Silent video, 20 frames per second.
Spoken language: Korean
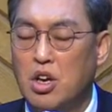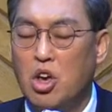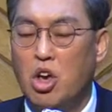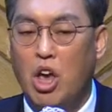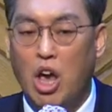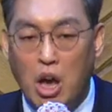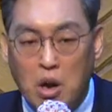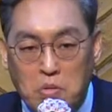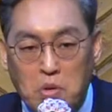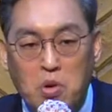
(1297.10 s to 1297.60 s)

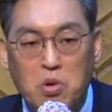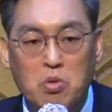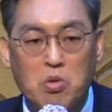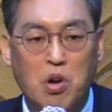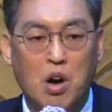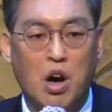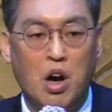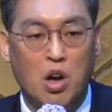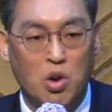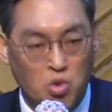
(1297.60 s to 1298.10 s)

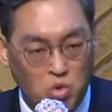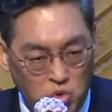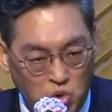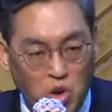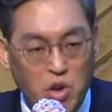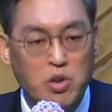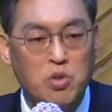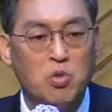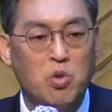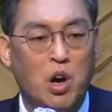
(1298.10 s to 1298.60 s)
회복과
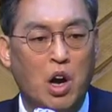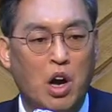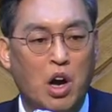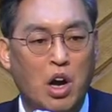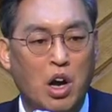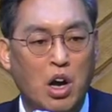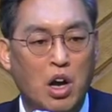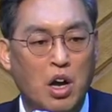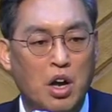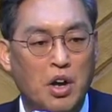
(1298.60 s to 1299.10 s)
구원과
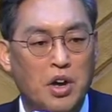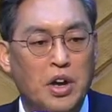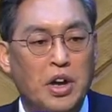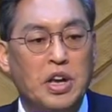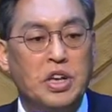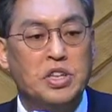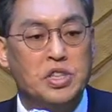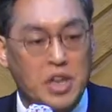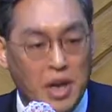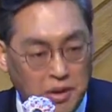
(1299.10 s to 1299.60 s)

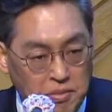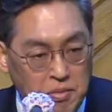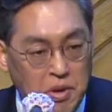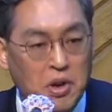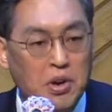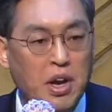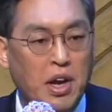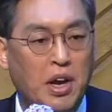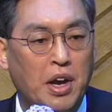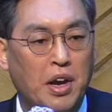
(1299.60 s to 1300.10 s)

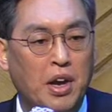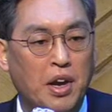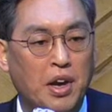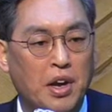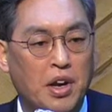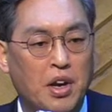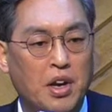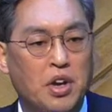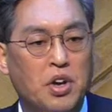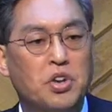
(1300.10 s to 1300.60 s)
생명의
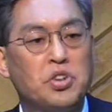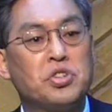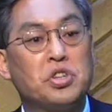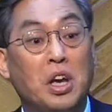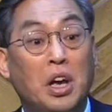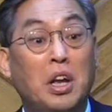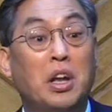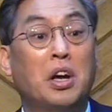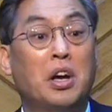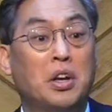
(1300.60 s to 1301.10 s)
새
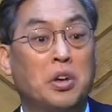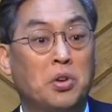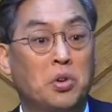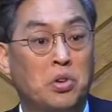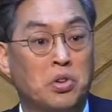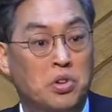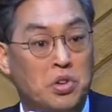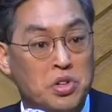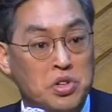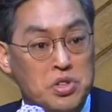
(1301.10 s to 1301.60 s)
날이 올
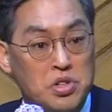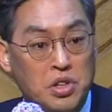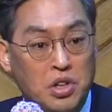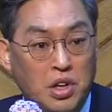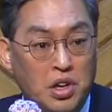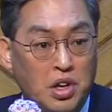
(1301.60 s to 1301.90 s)
것이다.